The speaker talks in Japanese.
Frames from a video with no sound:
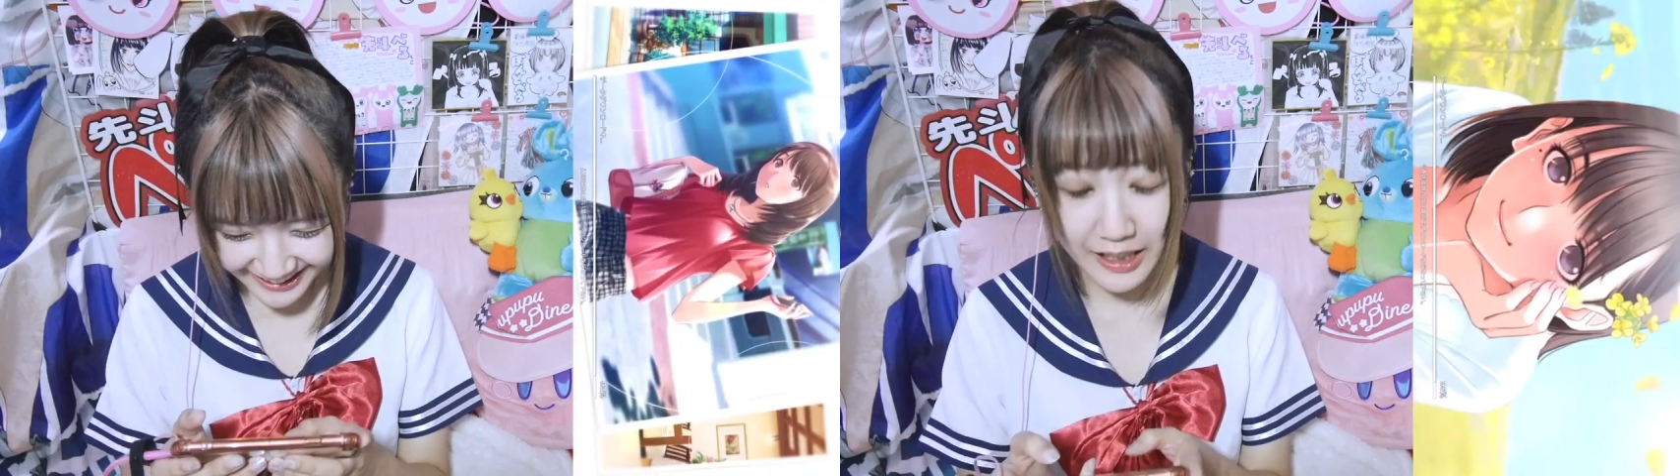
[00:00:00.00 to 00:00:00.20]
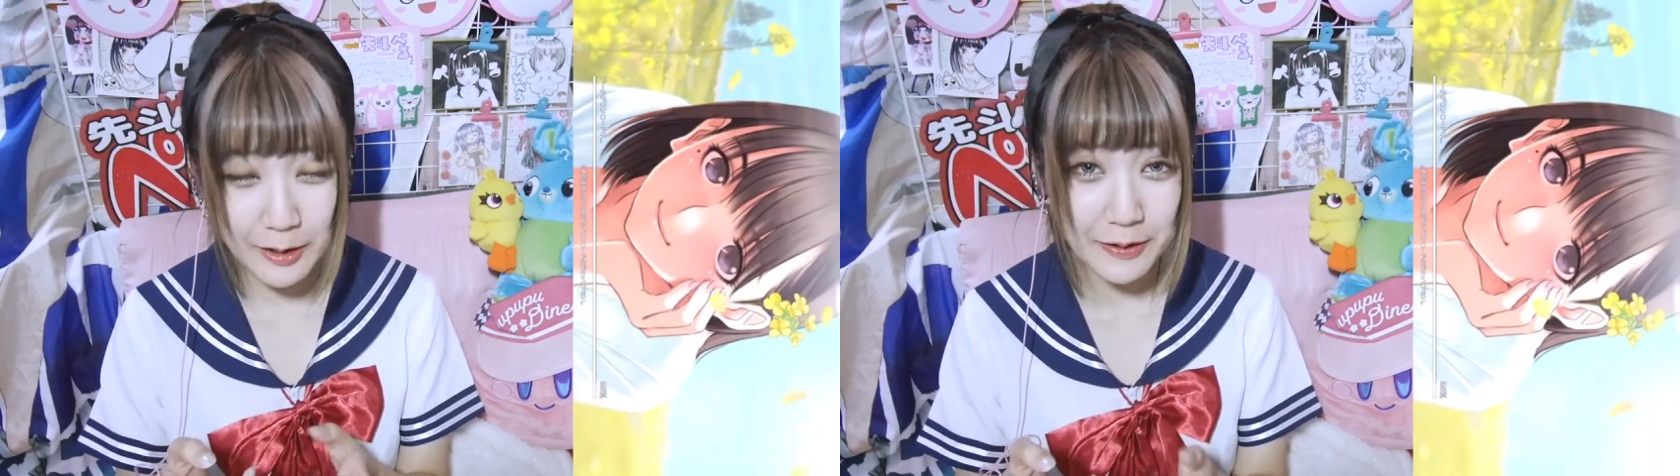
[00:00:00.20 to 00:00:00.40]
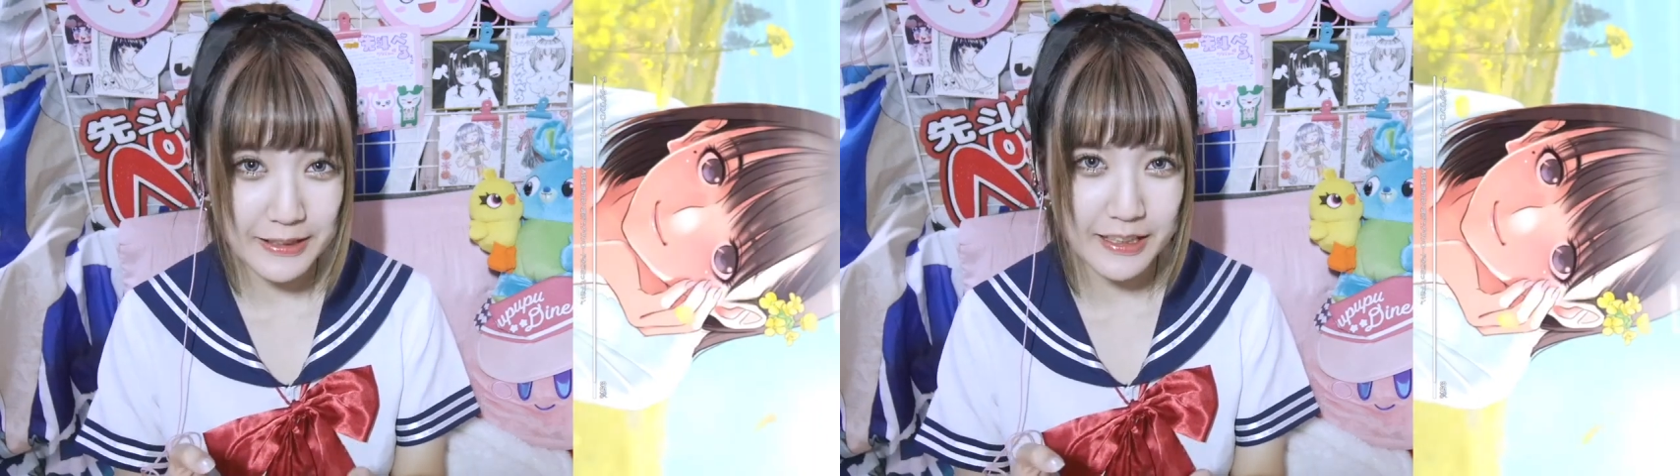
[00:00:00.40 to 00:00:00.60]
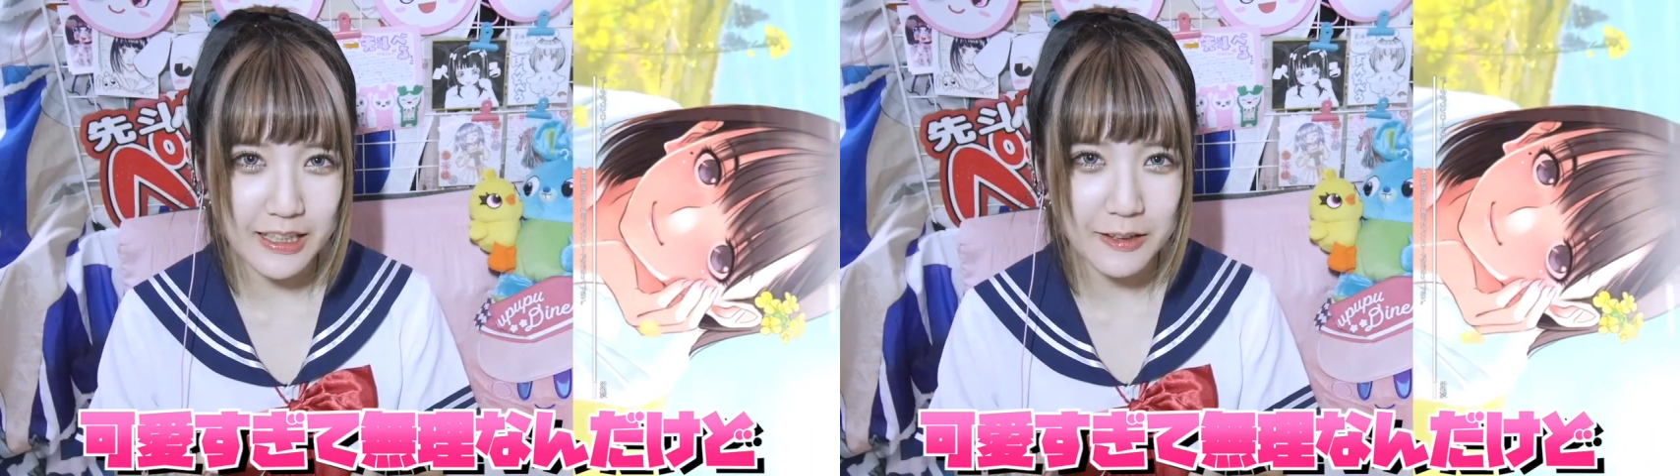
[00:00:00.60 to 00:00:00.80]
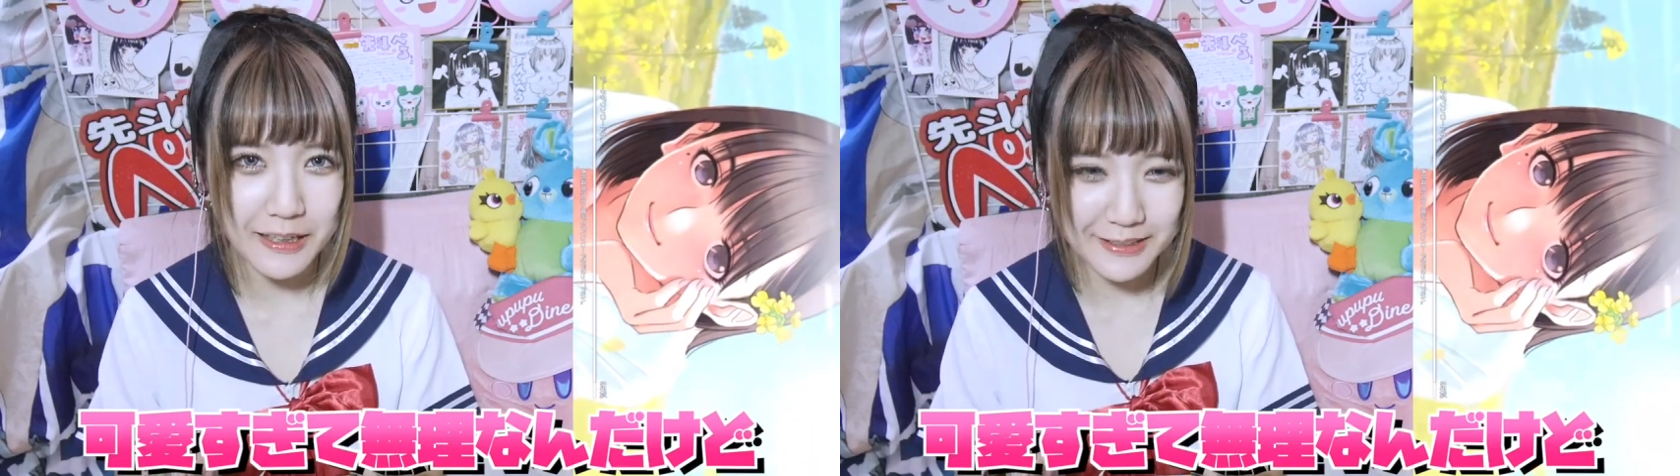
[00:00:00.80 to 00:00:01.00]
え、待って、
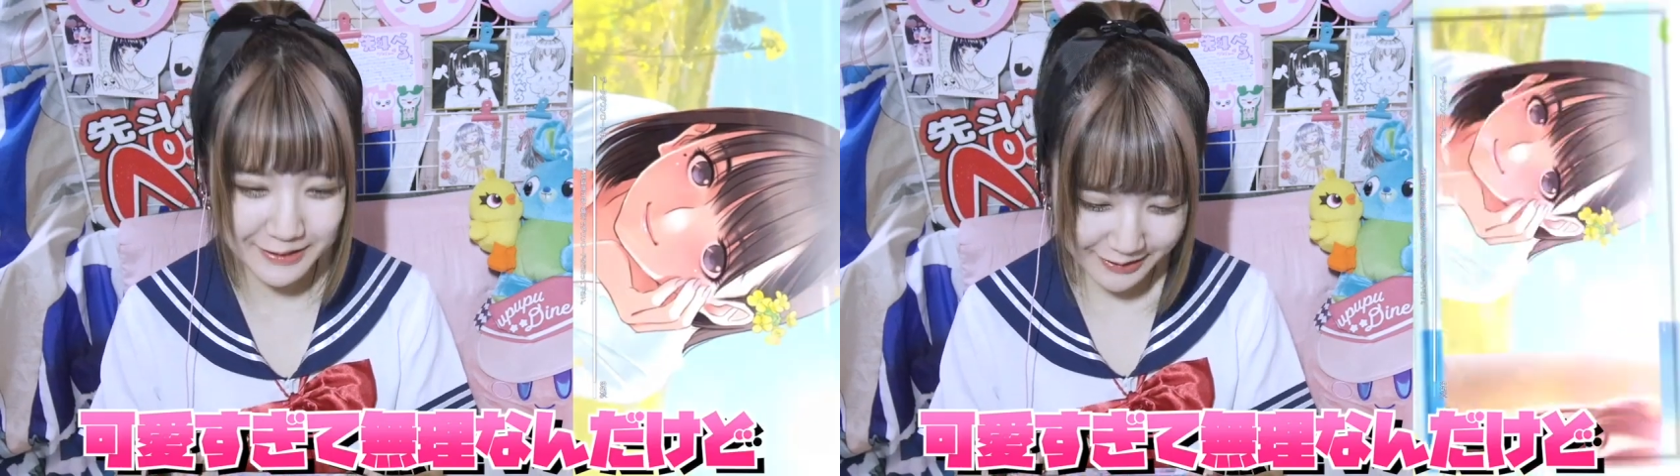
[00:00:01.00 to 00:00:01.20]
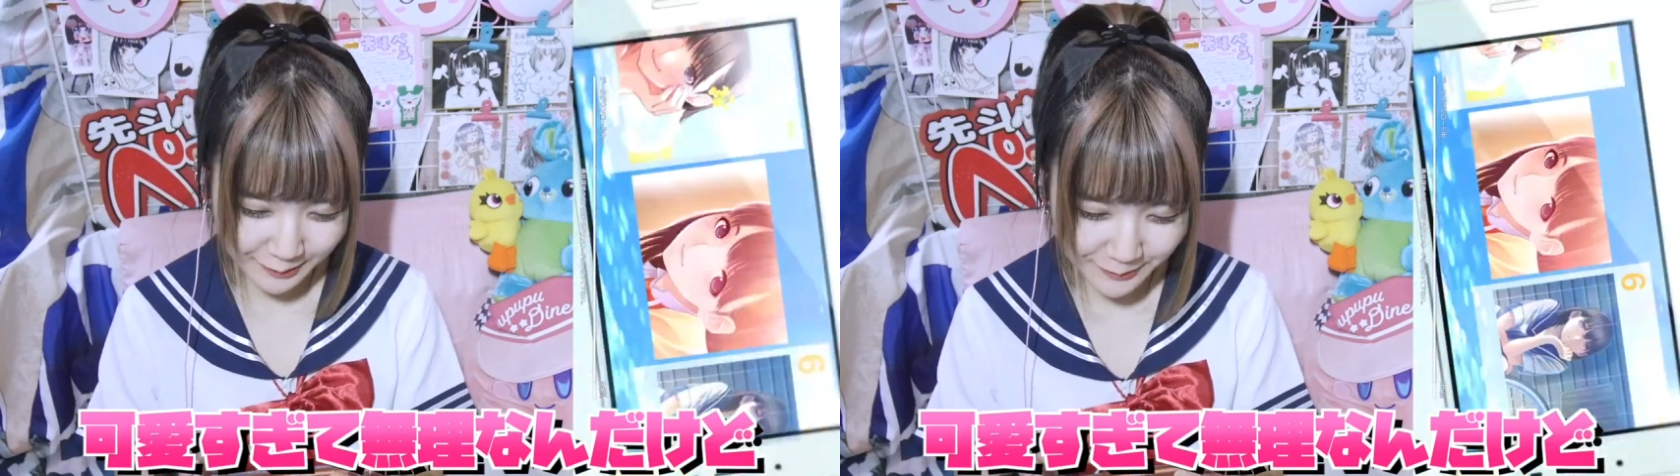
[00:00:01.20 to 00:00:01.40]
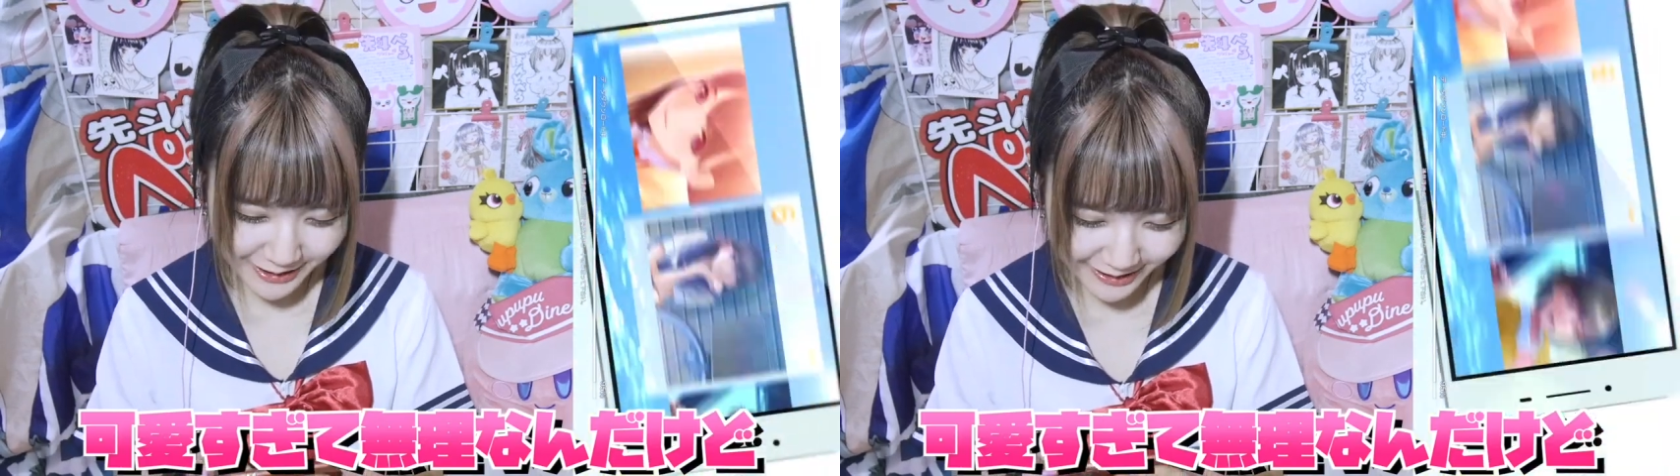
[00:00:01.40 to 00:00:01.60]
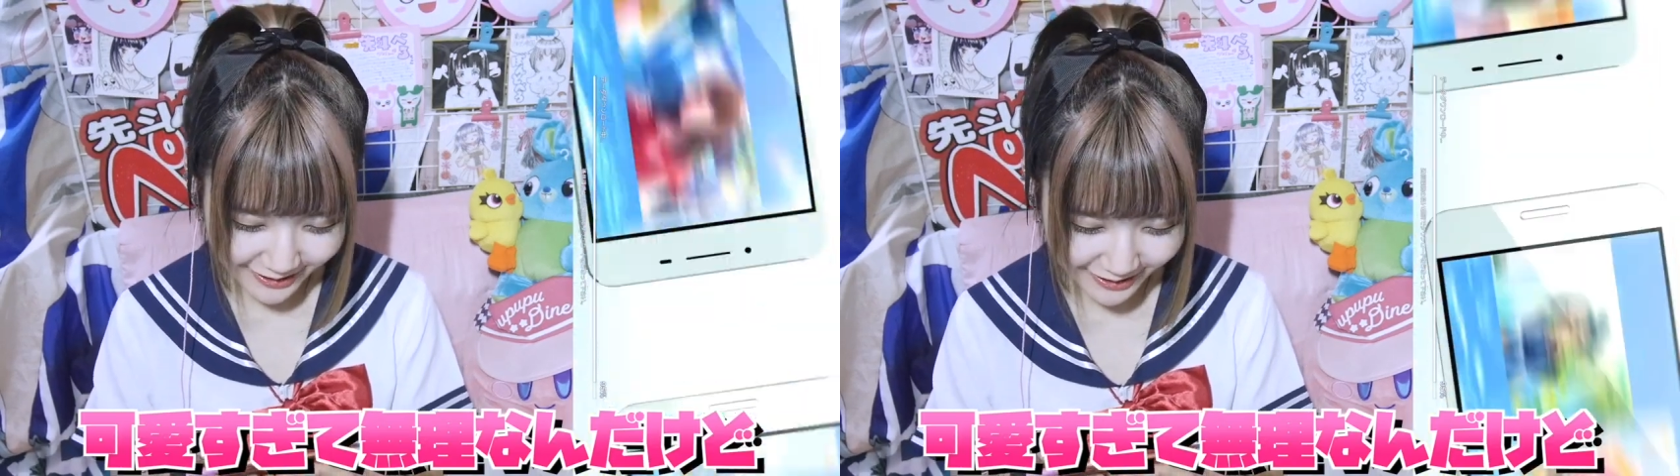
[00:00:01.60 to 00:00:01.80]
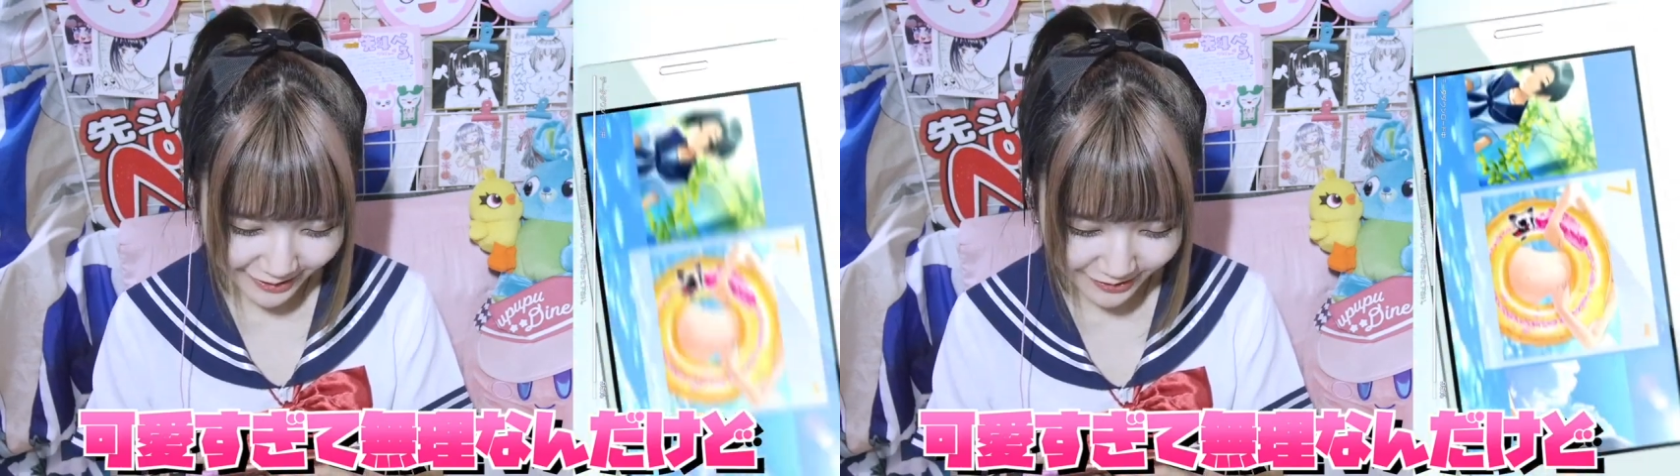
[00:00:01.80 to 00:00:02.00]
可愛すぎて無理なん
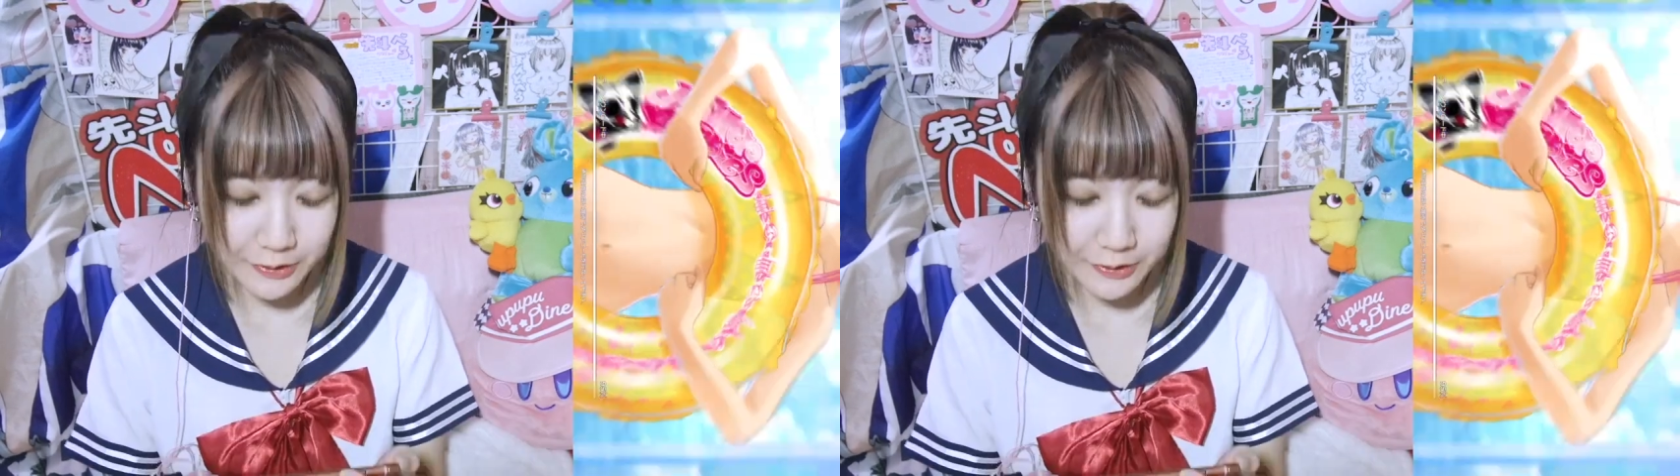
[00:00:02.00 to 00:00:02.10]
だけど、